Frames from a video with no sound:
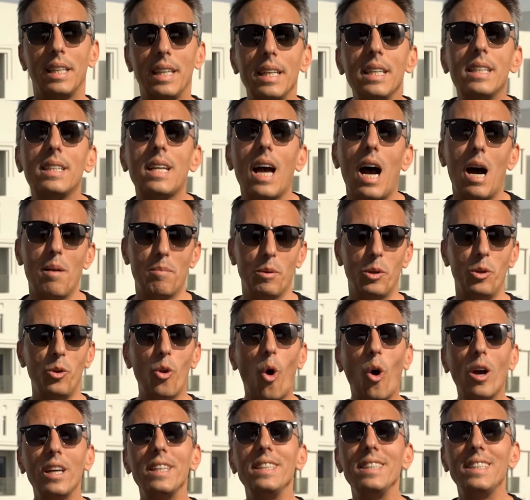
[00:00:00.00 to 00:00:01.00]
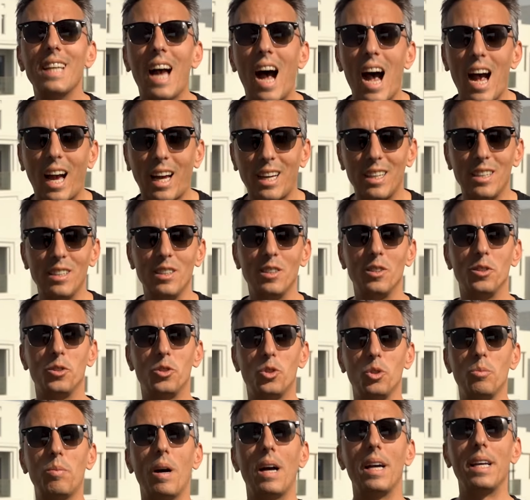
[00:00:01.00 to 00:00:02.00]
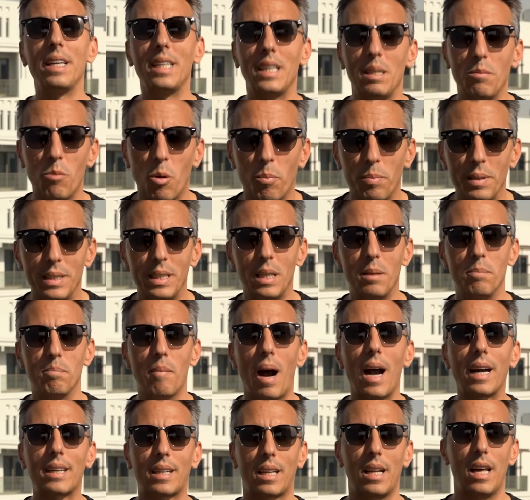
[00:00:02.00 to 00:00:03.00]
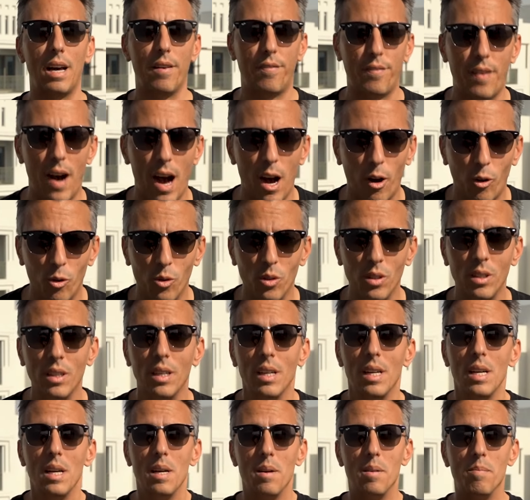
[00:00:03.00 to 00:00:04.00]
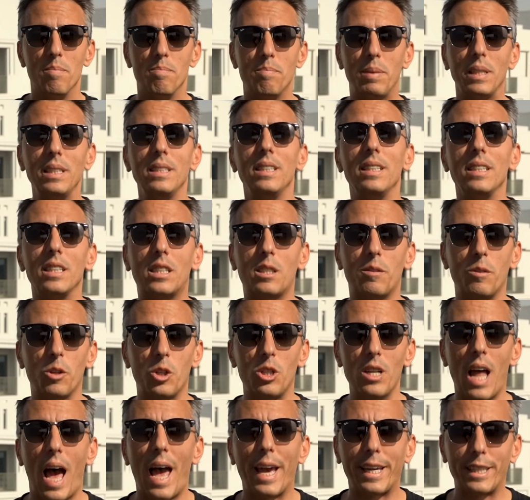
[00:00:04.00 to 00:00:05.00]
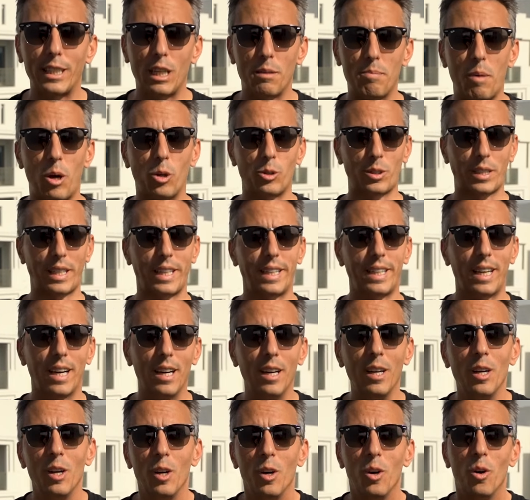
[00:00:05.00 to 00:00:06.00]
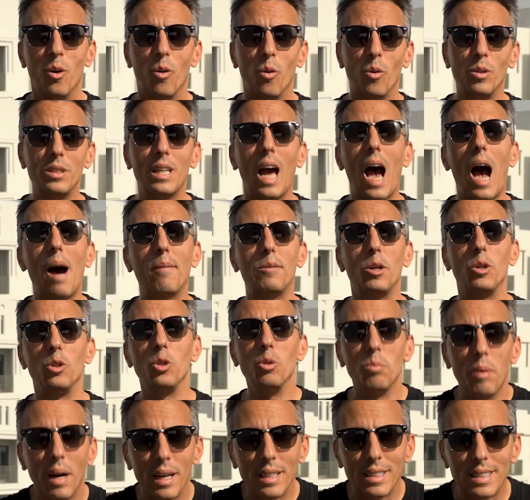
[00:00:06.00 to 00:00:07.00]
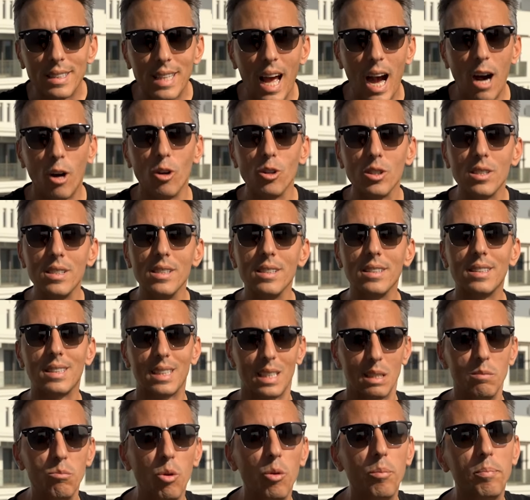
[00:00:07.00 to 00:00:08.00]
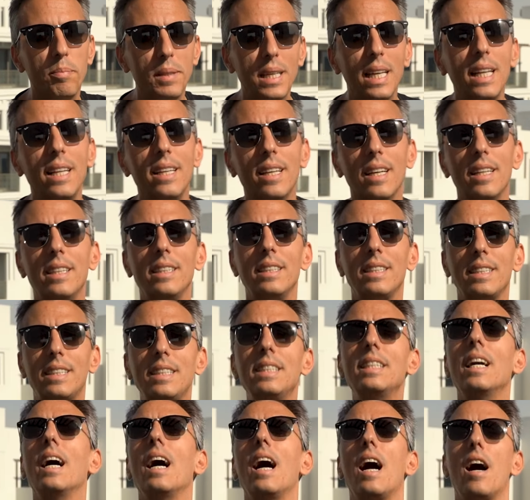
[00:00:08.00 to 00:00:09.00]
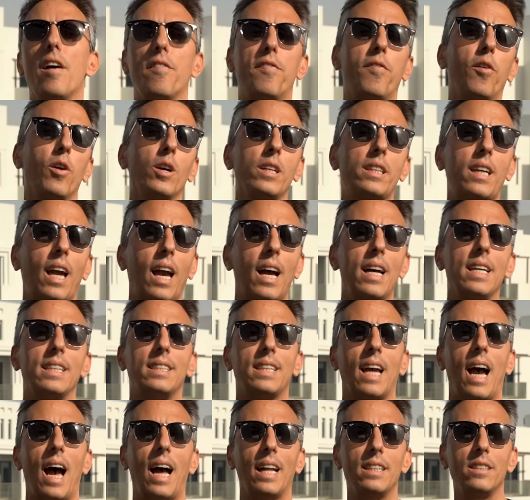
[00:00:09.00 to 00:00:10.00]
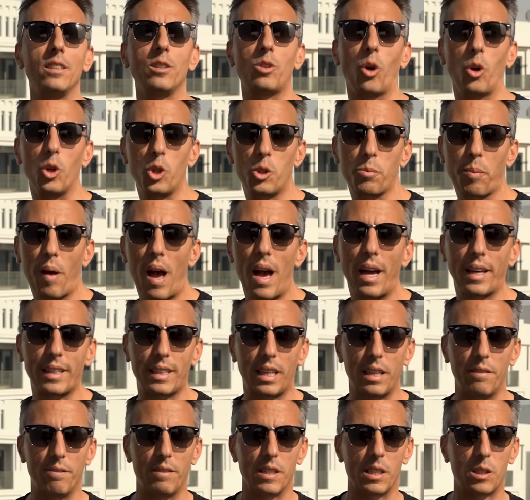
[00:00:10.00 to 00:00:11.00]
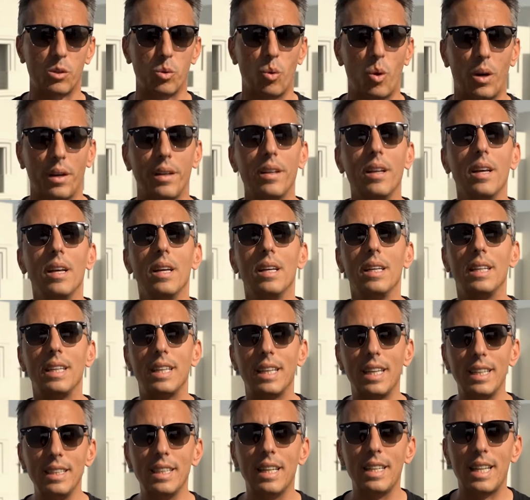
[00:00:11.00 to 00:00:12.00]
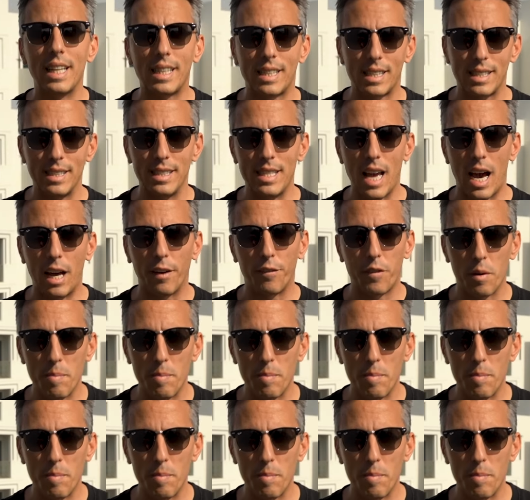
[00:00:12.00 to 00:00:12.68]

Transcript: Ich habe neun Jahre Dubai Immobilienmaklererfahrung, bin inzwischen eigener Bauträger und habe über 1000 Immobilien hier erfolgreich an deutschsprachige Investoren in den letzten Jahren